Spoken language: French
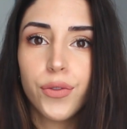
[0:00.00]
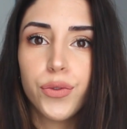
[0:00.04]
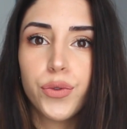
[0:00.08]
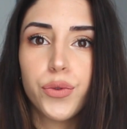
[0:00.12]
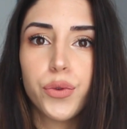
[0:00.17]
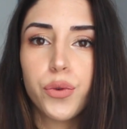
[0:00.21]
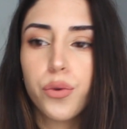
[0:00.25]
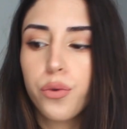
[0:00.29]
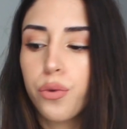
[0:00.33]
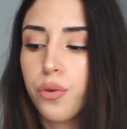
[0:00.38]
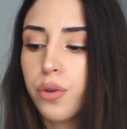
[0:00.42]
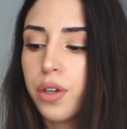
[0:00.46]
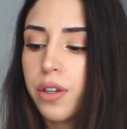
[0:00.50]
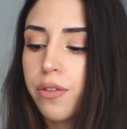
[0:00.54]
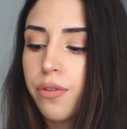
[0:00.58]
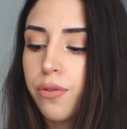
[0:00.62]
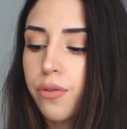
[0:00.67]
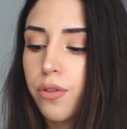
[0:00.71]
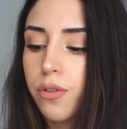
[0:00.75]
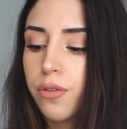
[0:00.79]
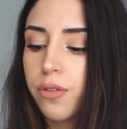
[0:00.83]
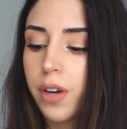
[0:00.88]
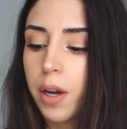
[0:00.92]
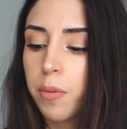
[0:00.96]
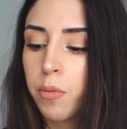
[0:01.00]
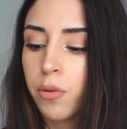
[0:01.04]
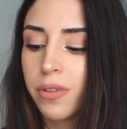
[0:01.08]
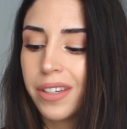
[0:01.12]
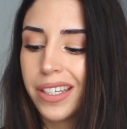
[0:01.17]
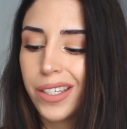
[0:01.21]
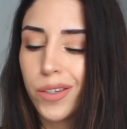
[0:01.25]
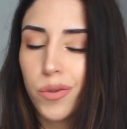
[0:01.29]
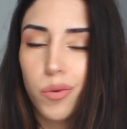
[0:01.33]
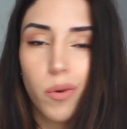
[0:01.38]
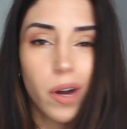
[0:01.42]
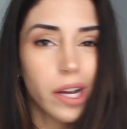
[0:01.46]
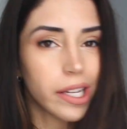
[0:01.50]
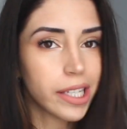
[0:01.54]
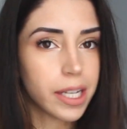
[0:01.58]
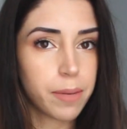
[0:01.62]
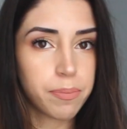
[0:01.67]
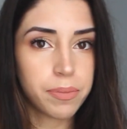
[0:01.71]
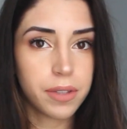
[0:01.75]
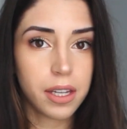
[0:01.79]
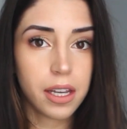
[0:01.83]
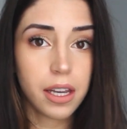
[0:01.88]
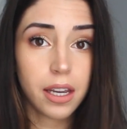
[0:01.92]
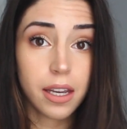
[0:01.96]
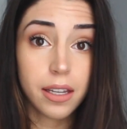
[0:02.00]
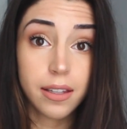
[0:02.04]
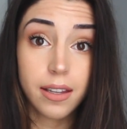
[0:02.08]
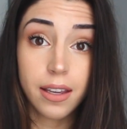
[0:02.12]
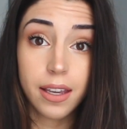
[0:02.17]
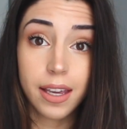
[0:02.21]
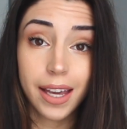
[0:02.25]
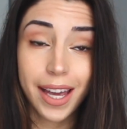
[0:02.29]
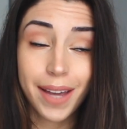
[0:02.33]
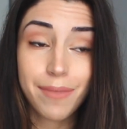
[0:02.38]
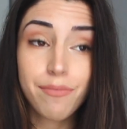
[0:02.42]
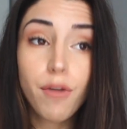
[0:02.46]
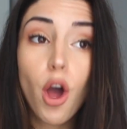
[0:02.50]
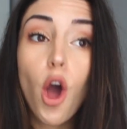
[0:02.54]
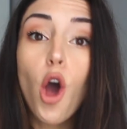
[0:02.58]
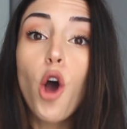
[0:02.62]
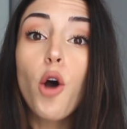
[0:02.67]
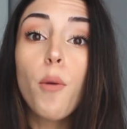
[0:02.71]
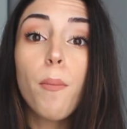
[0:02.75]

du coup il faut vraiment des soins adaptés et des crèmes